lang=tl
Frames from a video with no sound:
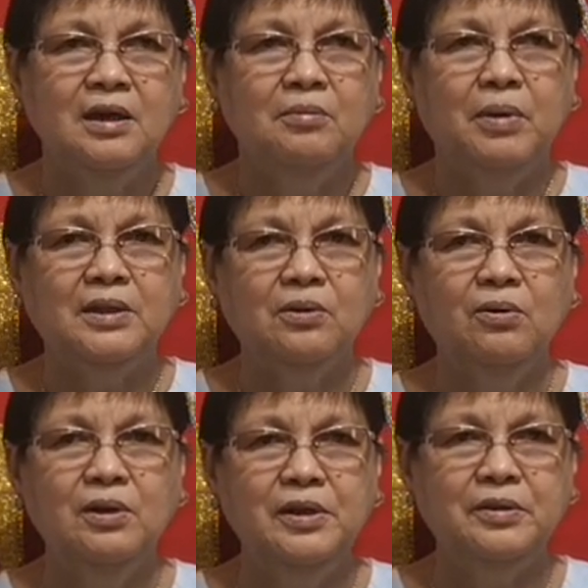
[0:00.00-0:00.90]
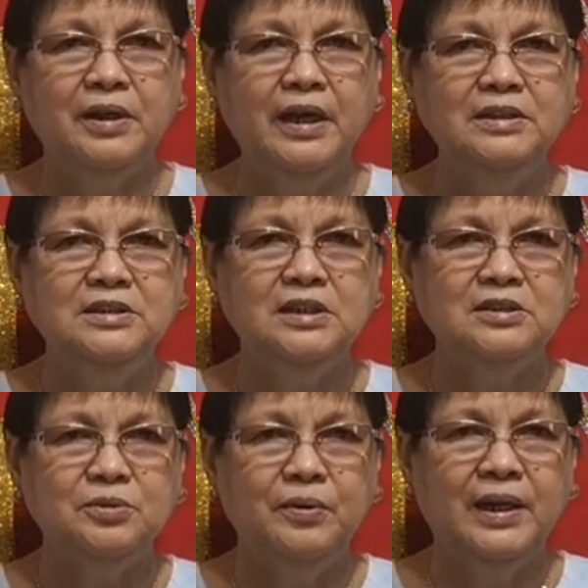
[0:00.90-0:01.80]
but all your
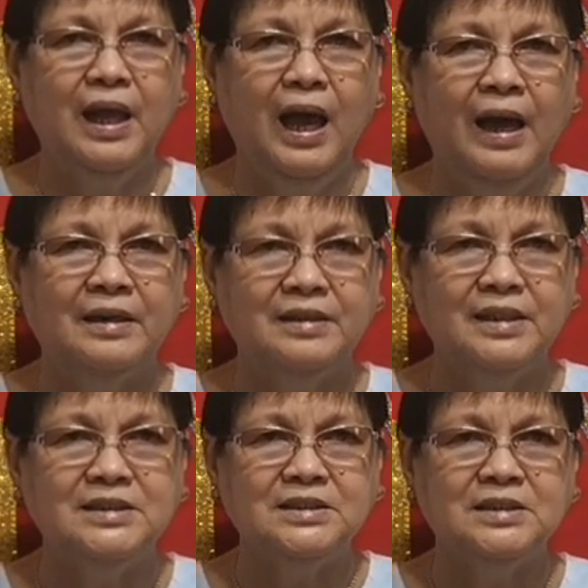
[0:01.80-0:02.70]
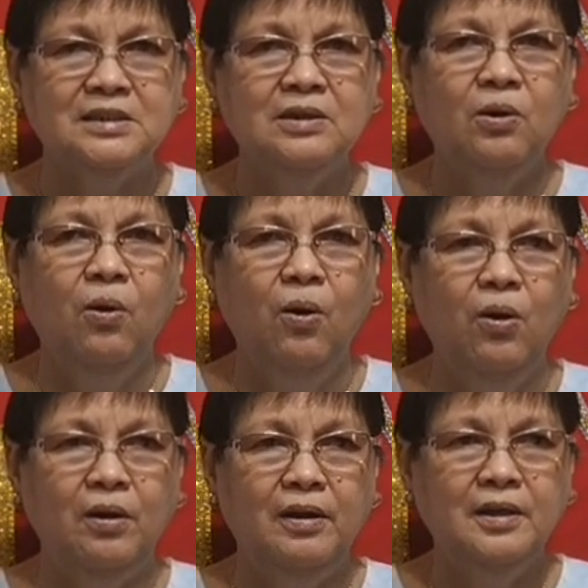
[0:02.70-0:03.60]
angels will arrest
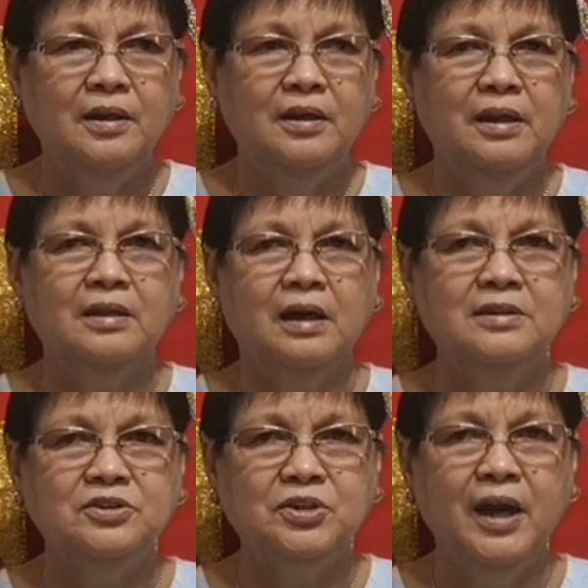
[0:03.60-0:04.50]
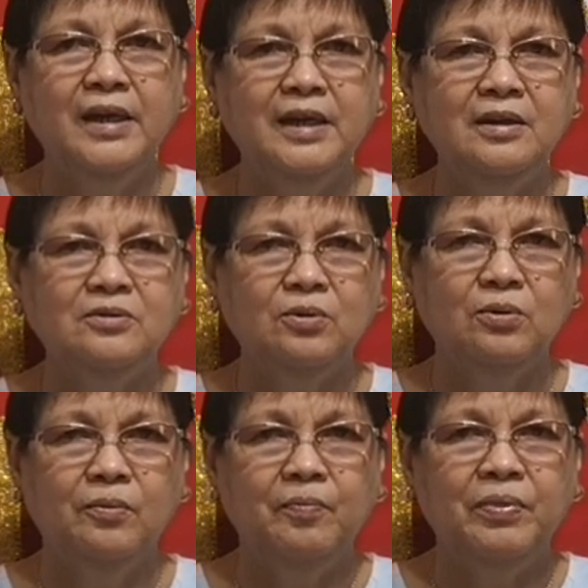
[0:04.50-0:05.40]
all that are trying to